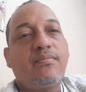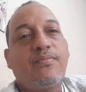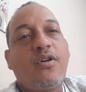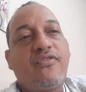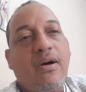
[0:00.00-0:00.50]

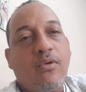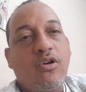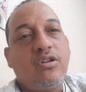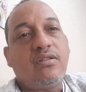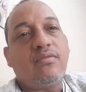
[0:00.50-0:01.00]
Por
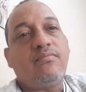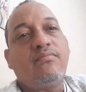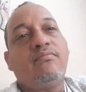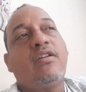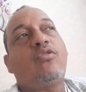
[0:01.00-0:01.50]
favor,
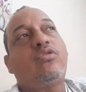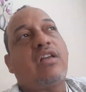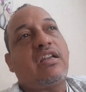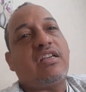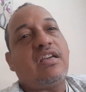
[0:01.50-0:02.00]
me
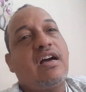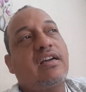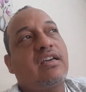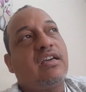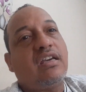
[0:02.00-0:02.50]

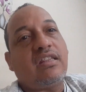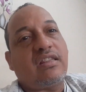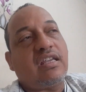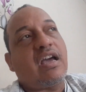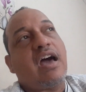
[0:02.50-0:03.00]
gustaría que
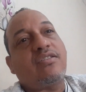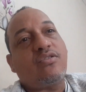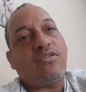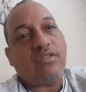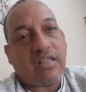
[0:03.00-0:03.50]
este
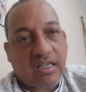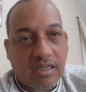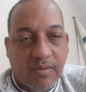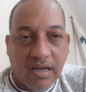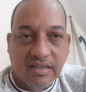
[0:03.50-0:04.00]
año, de esta
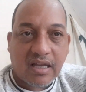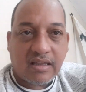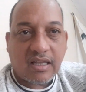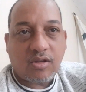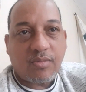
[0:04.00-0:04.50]
Semana
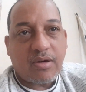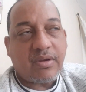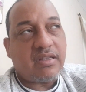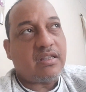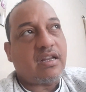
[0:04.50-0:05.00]
Santa
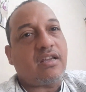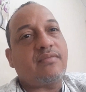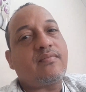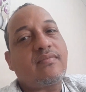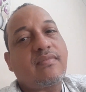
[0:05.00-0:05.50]
2023,
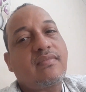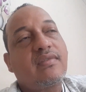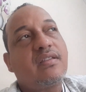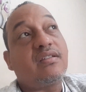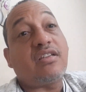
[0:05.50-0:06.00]

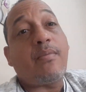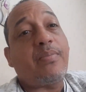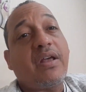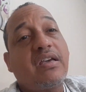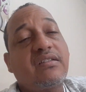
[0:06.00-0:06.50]

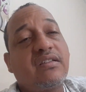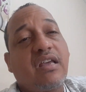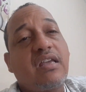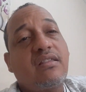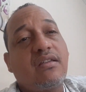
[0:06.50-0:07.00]
siempre hay
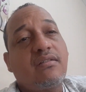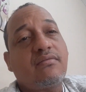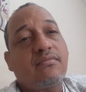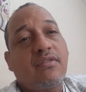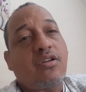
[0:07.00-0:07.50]
accidentes,
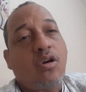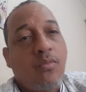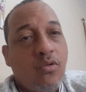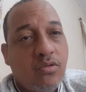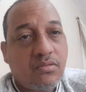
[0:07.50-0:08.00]
de
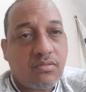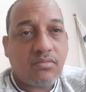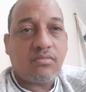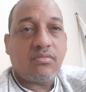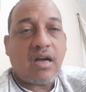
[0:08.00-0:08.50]
común,
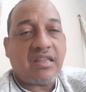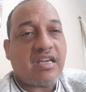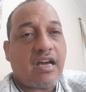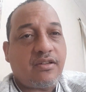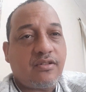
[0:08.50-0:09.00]
a
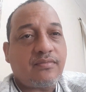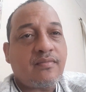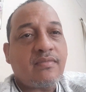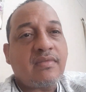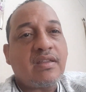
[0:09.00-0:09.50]
diario,
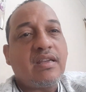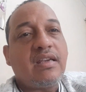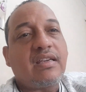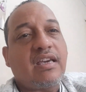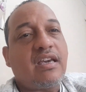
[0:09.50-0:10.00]

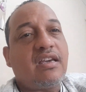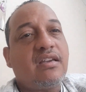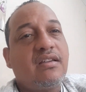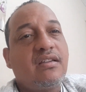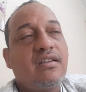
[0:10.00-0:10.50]

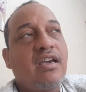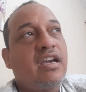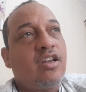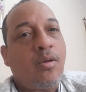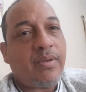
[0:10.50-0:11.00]
que en
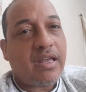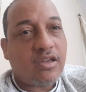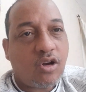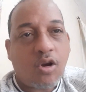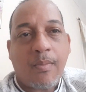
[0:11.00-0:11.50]
el nombre de
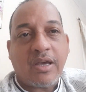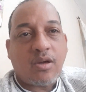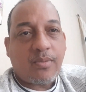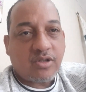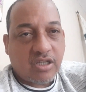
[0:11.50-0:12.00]
Dios, lo
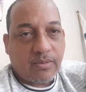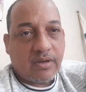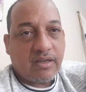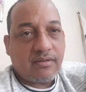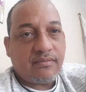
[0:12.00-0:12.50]
menos
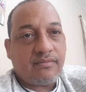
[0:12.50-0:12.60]
posible,